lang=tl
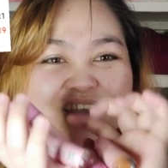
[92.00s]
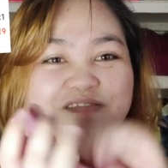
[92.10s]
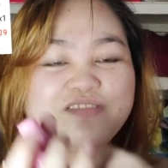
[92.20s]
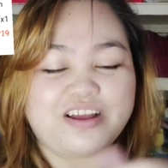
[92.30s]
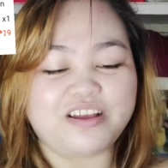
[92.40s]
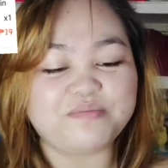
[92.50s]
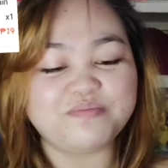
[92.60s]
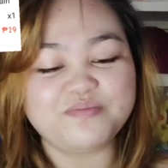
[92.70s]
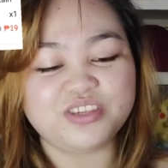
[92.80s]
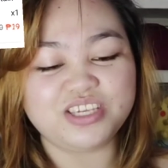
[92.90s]

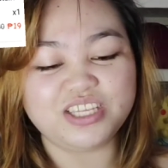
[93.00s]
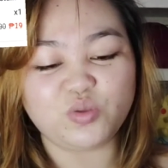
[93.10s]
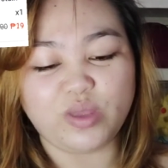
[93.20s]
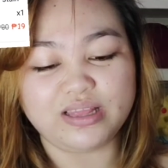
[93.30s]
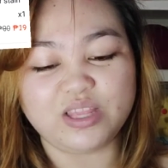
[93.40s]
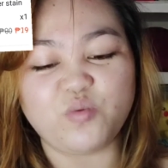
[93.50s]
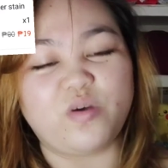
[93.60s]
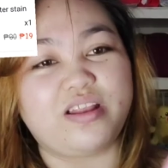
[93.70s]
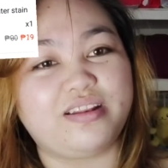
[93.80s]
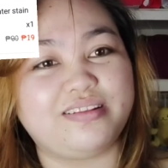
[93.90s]
From
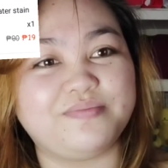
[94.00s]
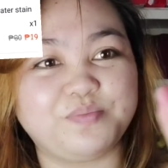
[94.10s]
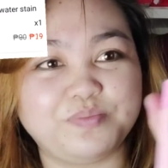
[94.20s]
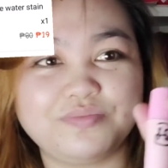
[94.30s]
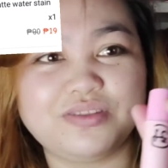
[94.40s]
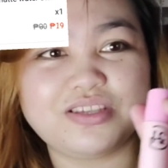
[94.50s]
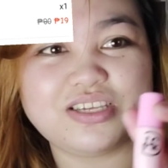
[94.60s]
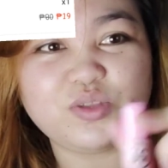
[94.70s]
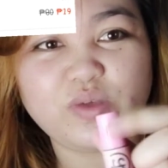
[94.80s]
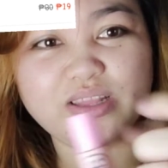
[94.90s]
G21.
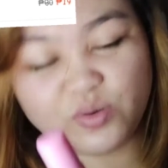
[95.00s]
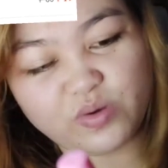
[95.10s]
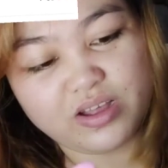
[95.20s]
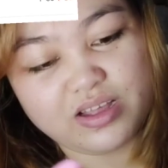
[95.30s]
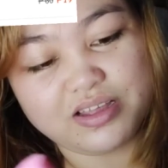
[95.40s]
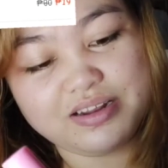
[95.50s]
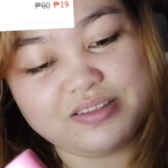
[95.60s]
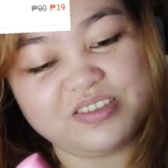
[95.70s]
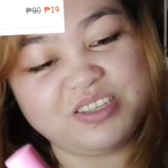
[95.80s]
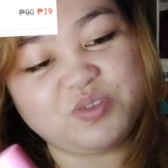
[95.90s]
G21,
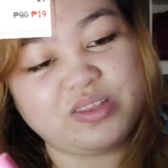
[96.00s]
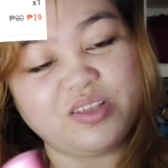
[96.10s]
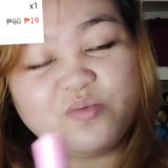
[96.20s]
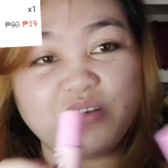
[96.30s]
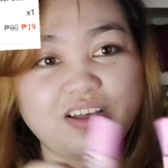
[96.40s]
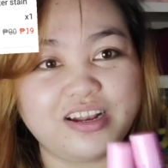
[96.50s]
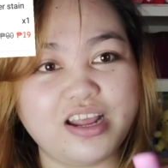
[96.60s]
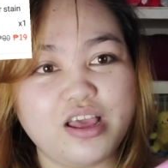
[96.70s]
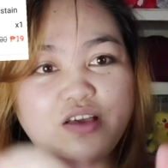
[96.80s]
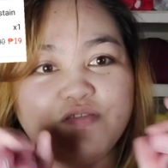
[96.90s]
G21.
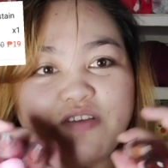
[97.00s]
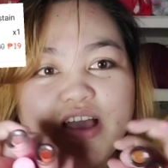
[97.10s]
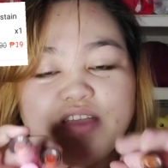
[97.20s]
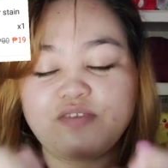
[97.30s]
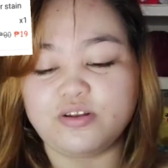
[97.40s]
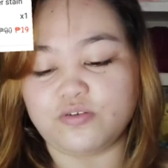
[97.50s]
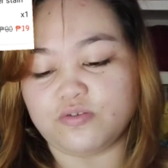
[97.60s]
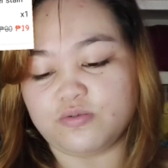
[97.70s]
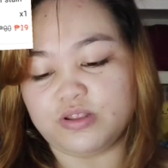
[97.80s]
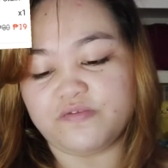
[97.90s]
Five, ano,
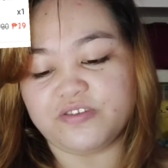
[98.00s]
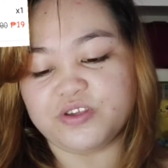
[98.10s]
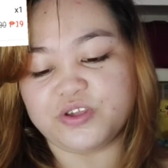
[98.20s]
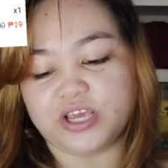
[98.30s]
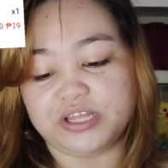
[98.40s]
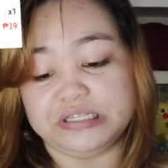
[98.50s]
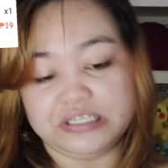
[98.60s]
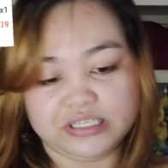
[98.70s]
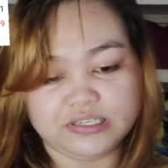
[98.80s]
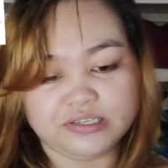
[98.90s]
different
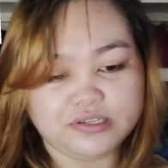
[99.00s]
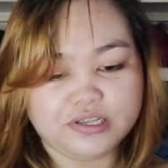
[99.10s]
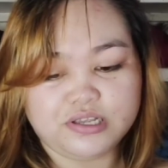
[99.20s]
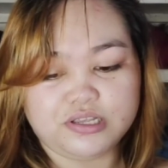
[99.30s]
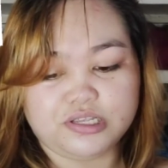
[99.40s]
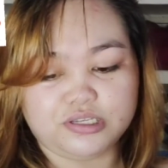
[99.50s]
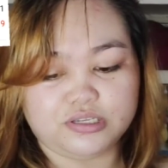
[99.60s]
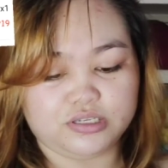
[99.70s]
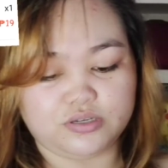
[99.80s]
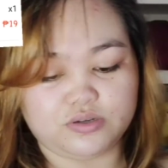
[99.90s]
shades.
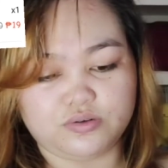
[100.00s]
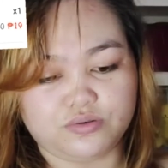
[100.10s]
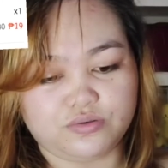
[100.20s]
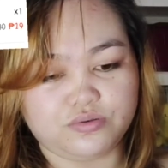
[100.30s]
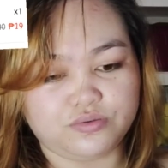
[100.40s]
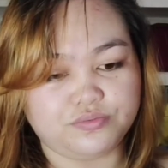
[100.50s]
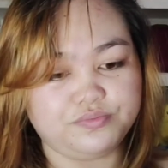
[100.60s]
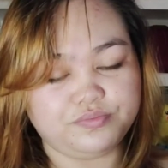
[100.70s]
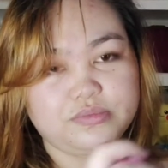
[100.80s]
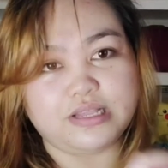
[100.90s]
So,
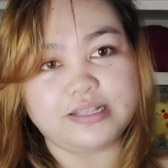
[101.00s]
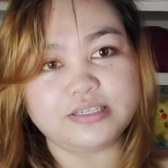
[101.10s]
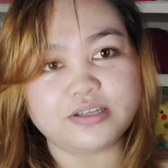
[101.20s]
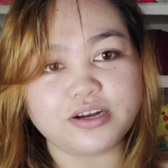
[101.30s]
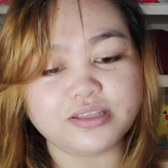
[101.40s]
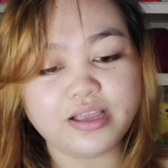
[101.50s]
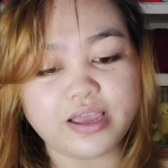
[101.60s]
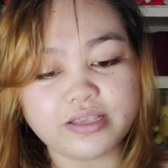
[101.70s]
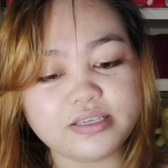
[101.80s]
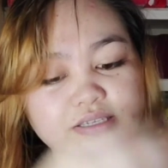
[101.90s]
let's start,
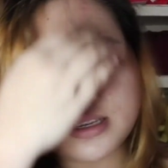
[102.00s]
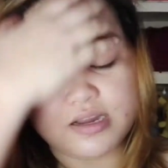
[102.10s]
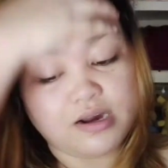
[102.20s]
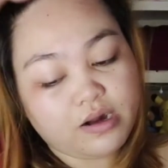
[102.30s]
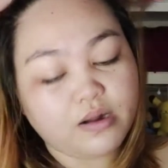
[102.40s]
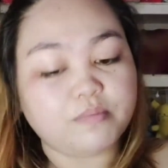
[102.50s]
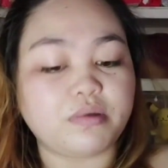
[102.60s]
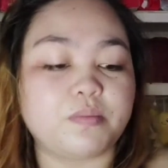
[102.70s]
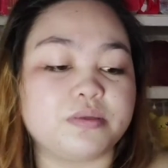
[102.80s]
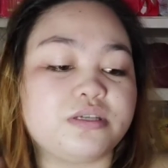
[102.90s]
guys.
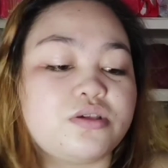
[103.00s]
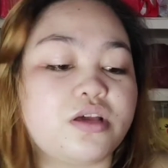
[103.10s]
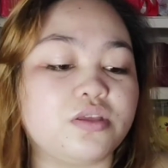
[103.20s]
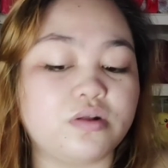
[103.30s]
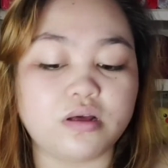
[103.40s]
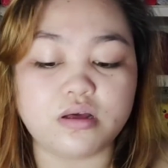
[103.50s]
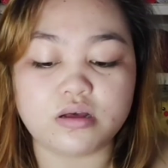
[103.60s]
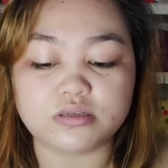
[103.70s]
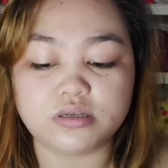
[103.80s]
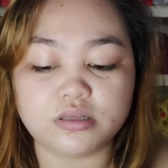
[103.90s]
Pagpasensyaan nyo na ha,
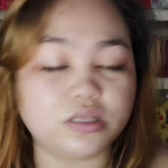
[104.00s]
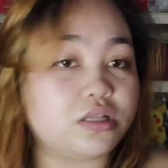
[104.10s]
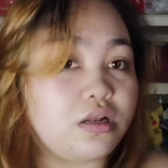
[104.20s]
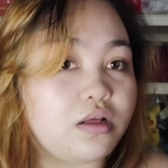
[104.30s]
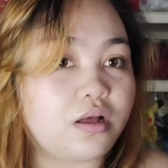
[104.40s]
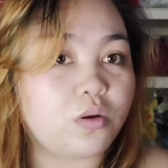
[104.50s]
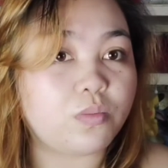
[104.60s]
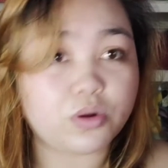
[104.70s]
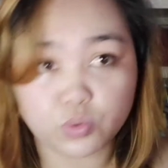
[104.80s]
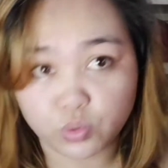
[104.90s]
kasi hindi talaga ako
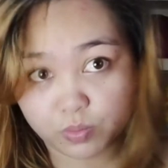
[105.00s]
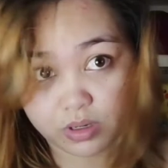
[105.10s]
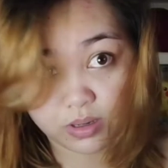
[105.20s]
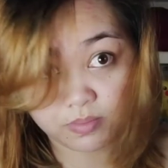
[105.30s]
marunong pa